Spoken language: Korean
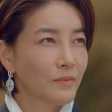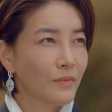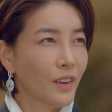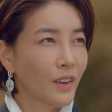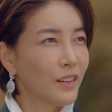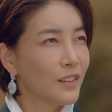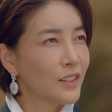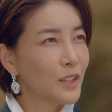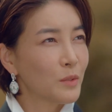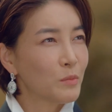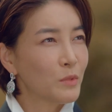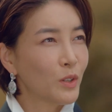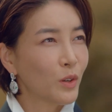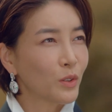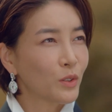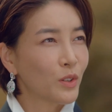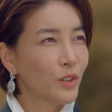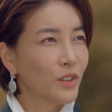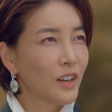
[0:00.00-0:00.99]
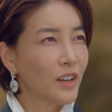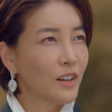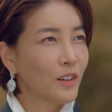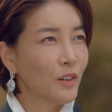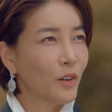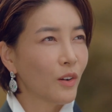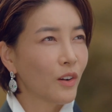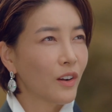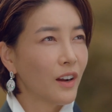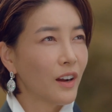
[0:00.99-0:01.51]
그 그림을 어떻게 한
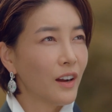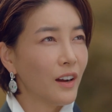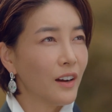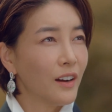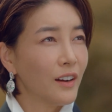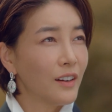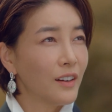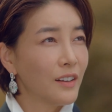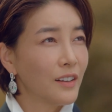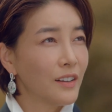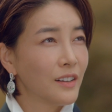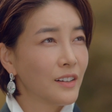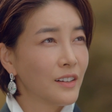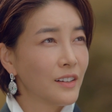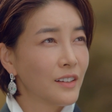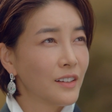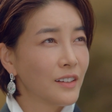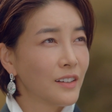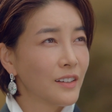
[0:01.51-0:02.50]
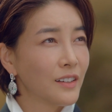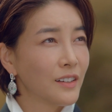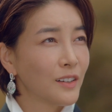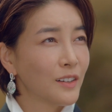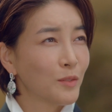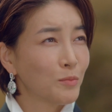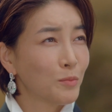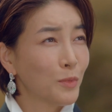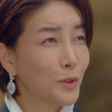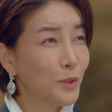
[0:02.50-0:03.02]
걸까?
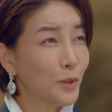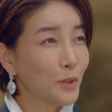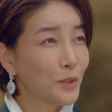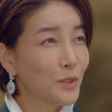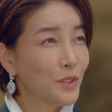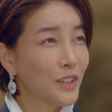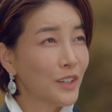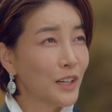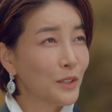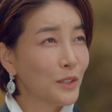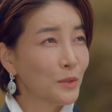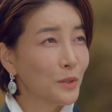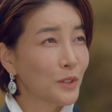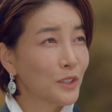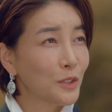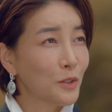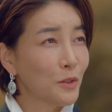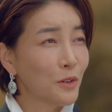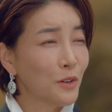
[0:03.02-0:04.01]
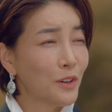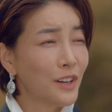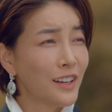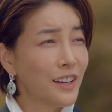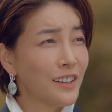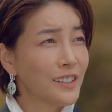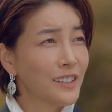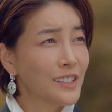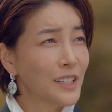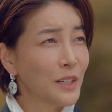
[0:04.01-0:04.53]
뭘 어떻게 하려고 했던 거야?
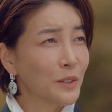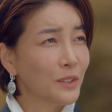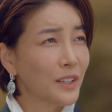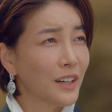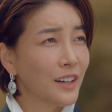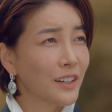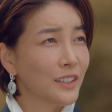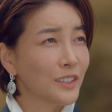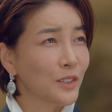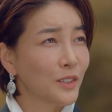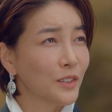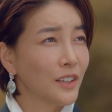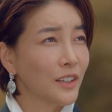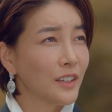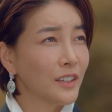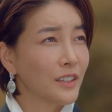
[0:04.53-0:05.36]
사고 당하기 전에.